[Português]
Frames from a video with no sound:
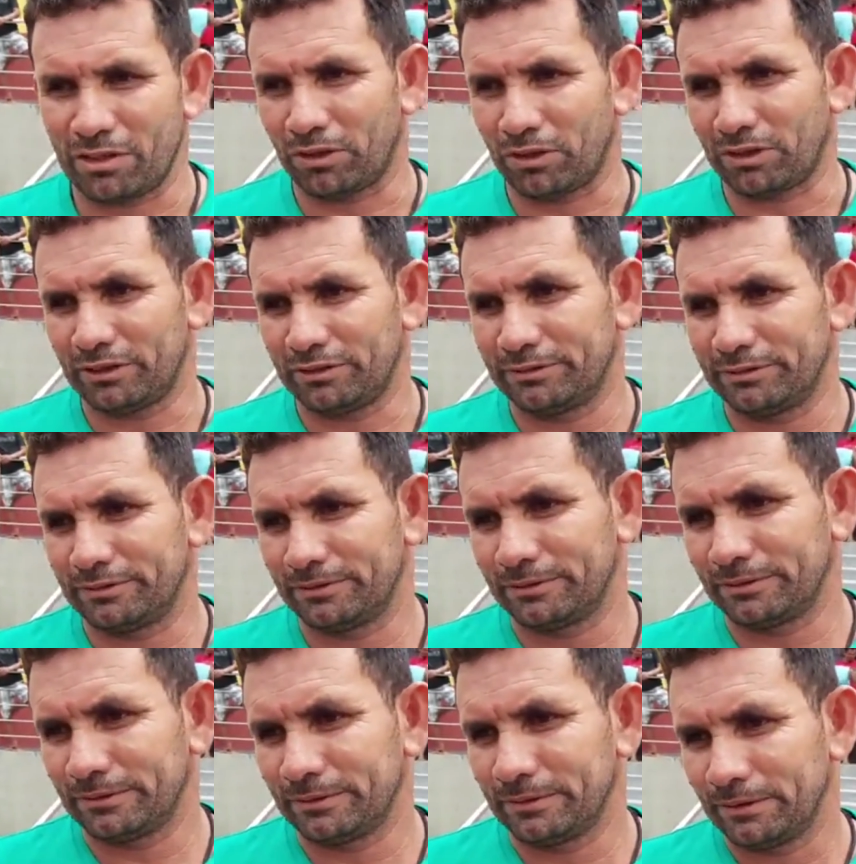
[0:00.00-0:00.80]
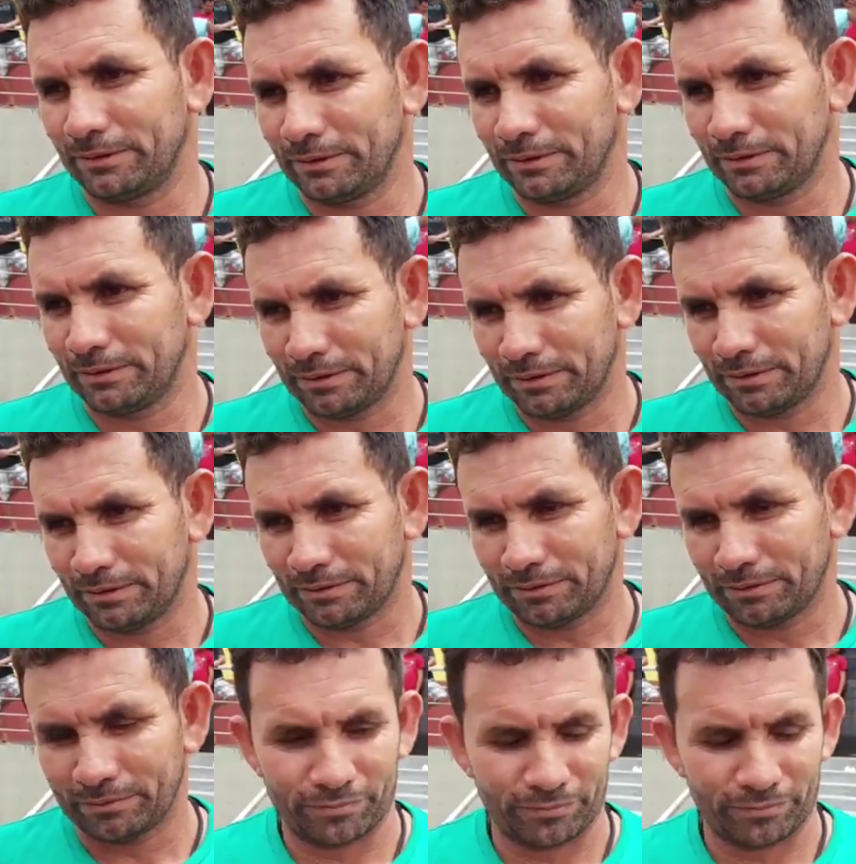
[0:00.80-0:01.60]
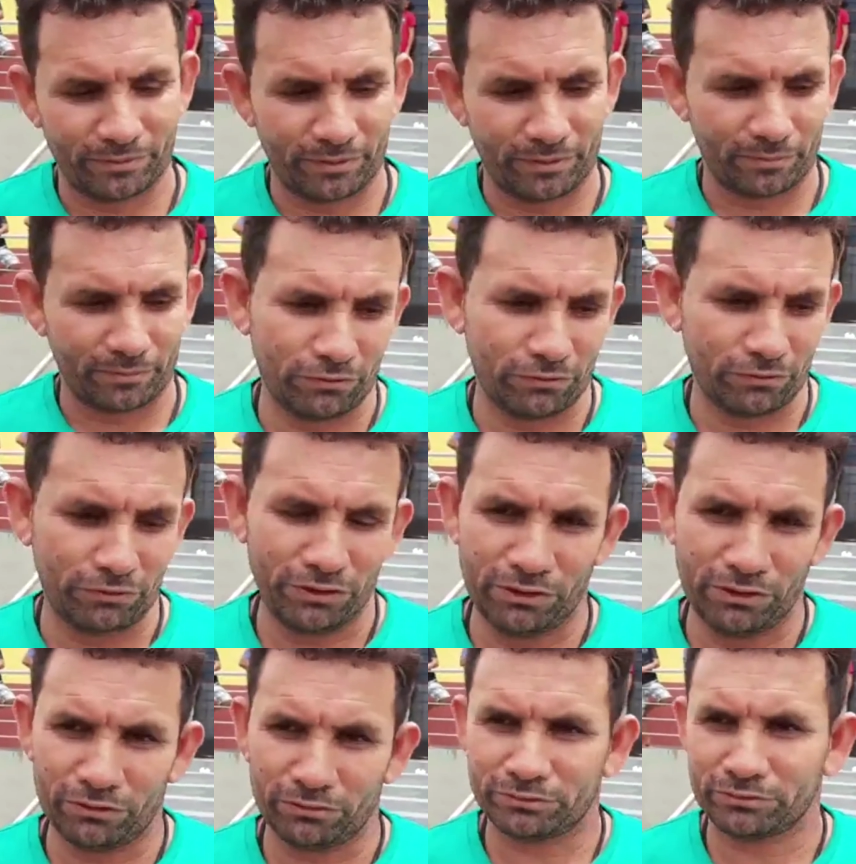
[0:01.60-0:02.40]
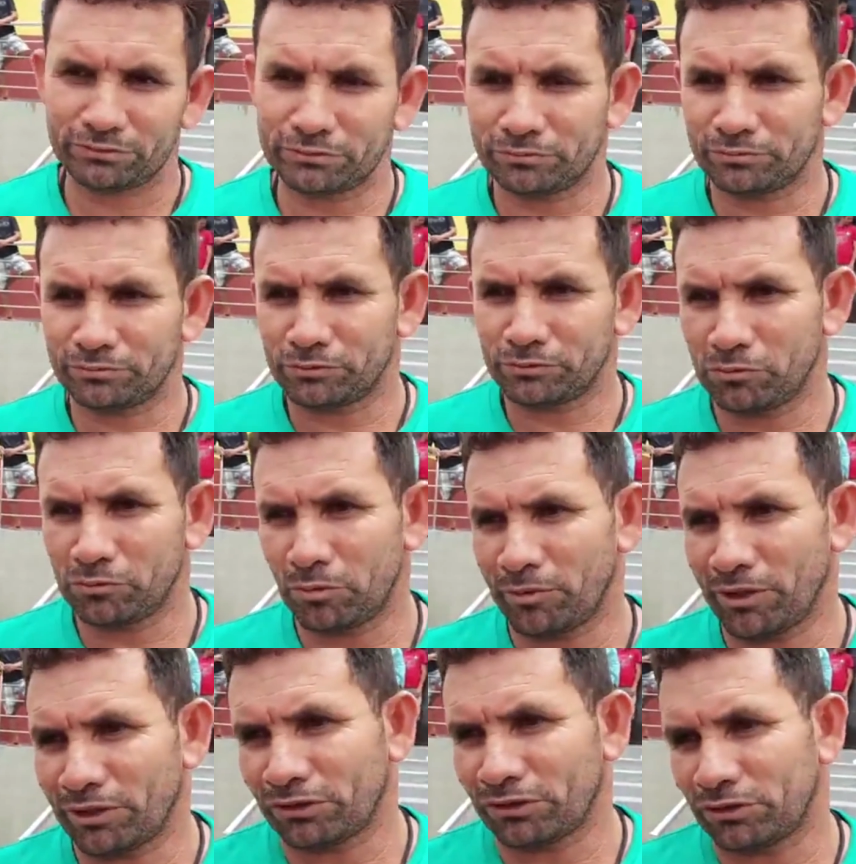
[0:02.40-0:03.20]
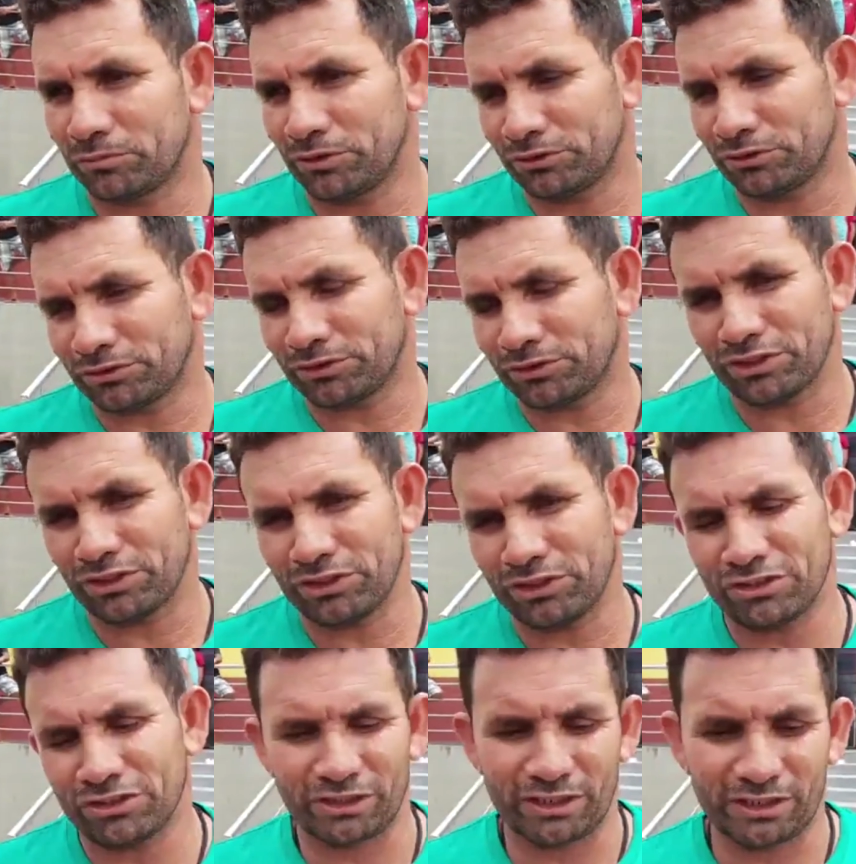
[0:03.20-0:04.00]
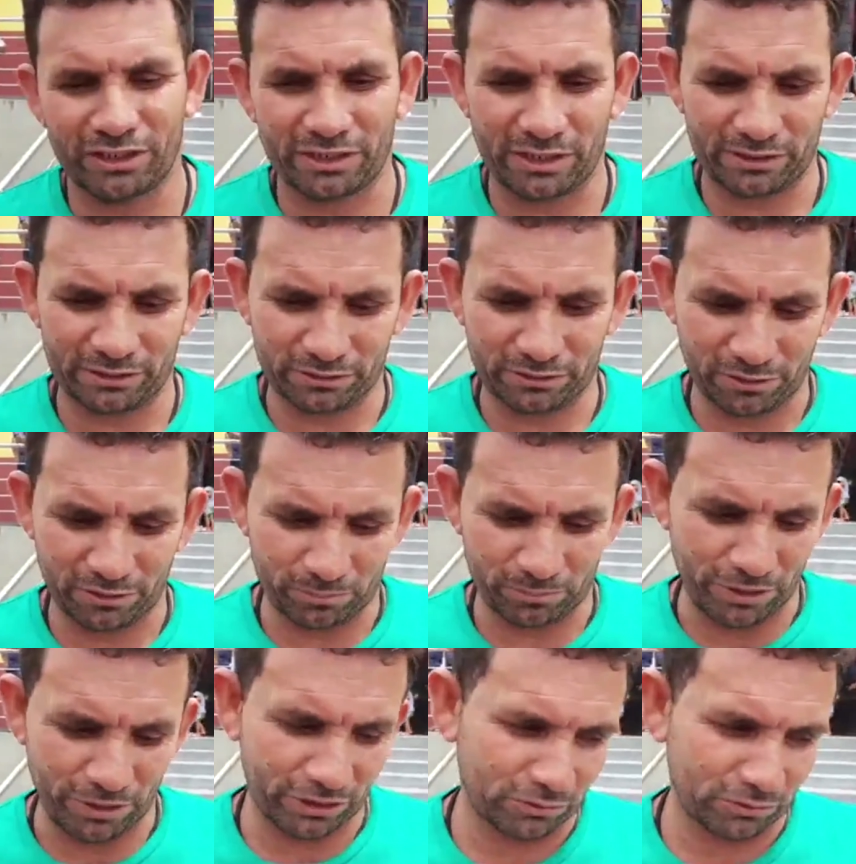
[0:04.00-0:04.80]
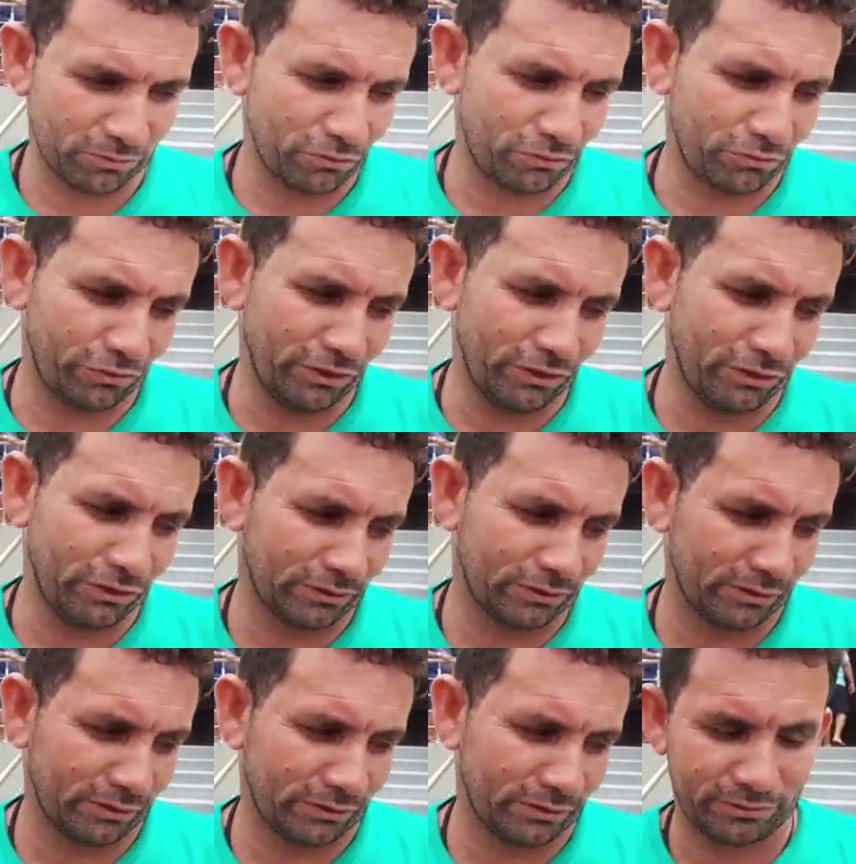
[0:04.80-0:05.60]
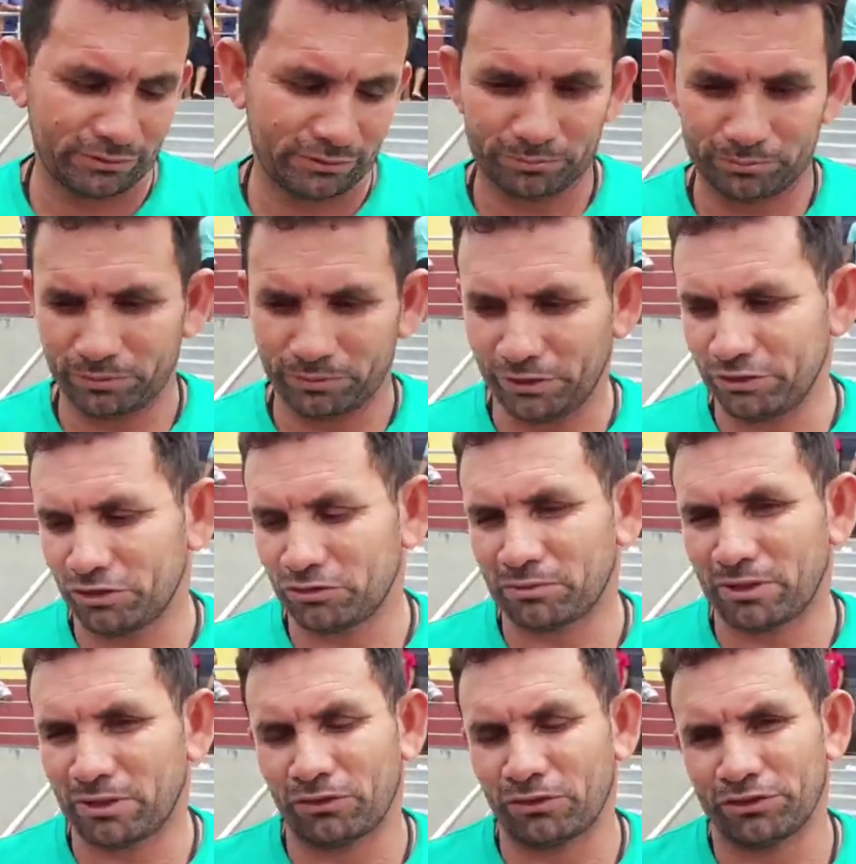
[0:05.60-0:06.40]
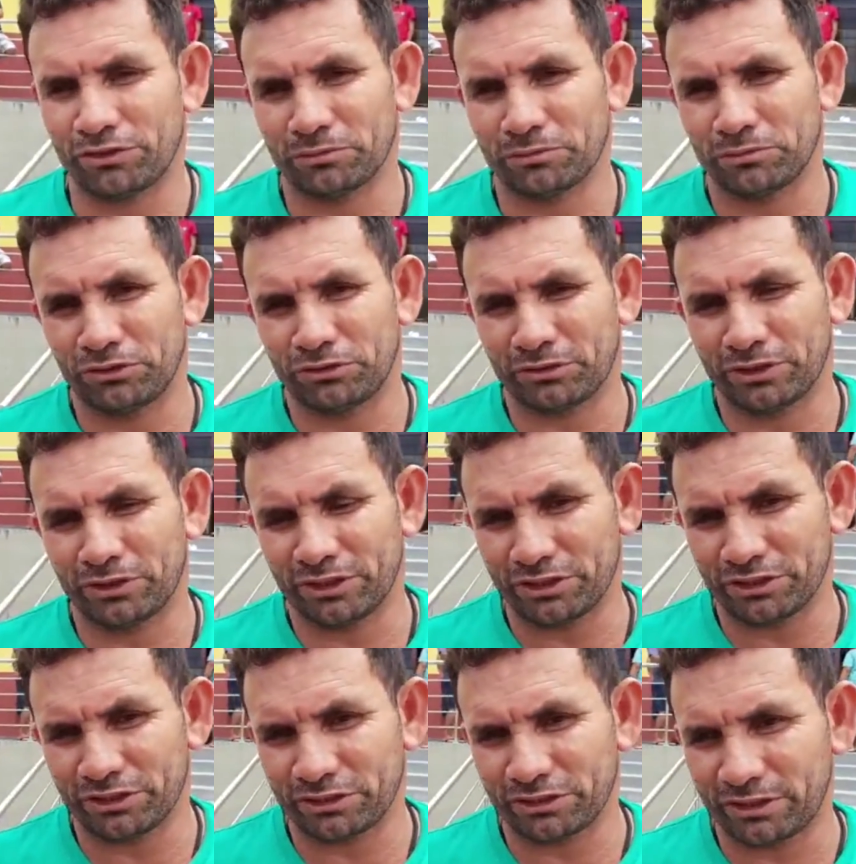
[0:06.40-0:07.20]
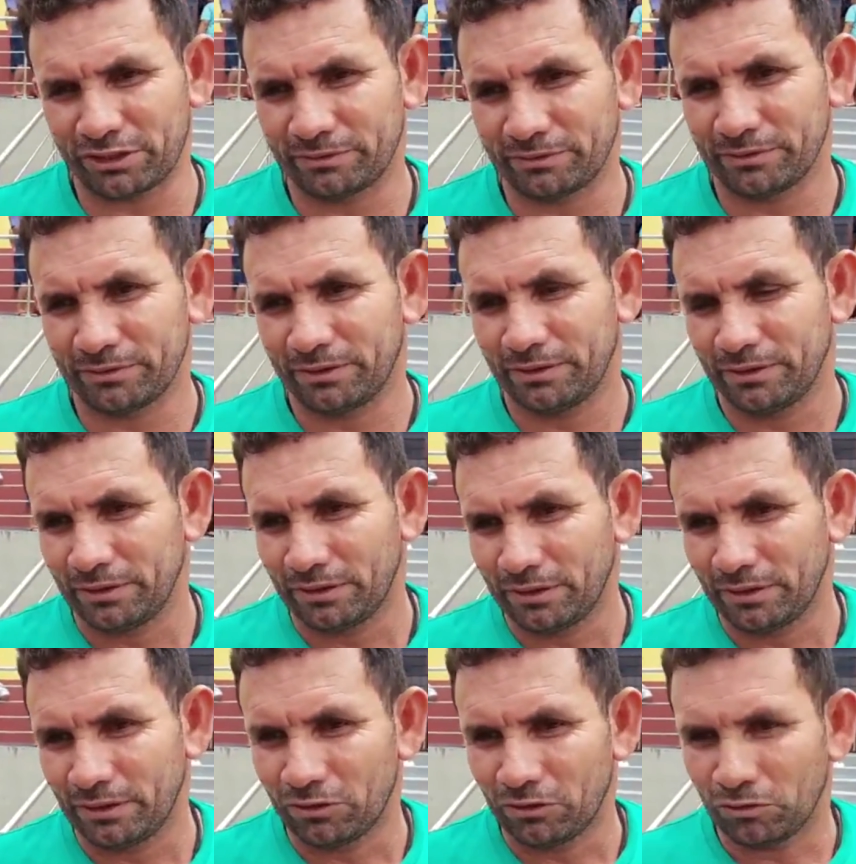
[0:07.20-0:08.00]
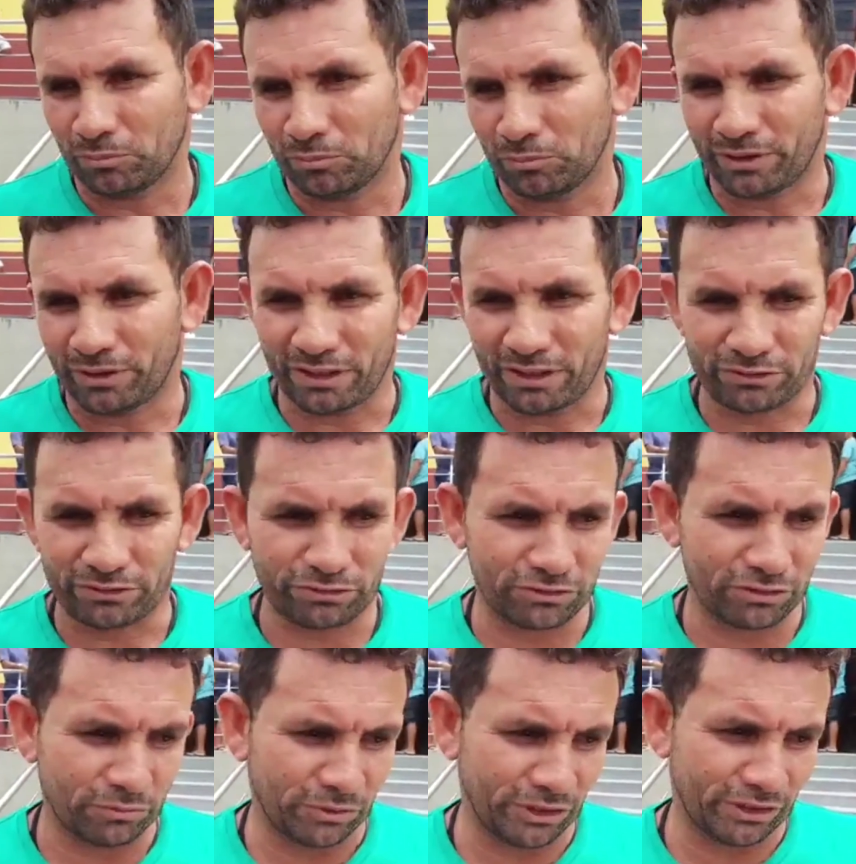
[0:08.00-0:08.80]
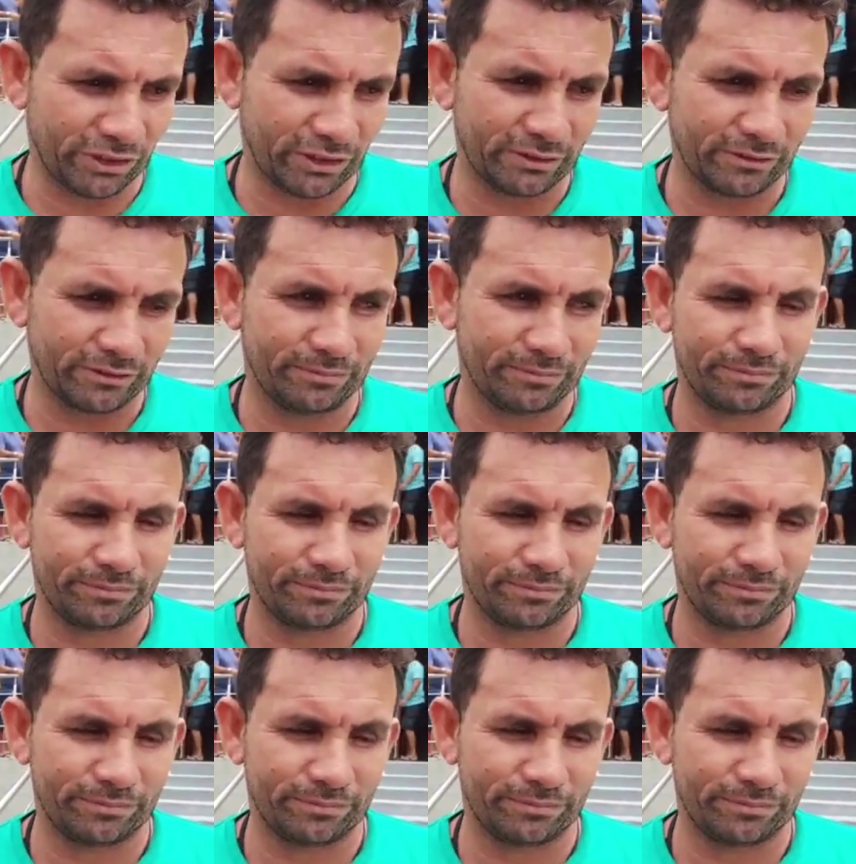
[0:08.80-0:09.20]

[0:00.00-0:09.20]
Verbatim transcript: sentimento com a perda do seu filho? Meu o que, filho, é que o senhor espera agora? No momento estou muito triste, né, cara, com a perda do meu filho, que perdi uma coisa muito grande, né? Um pedaço de mim, né?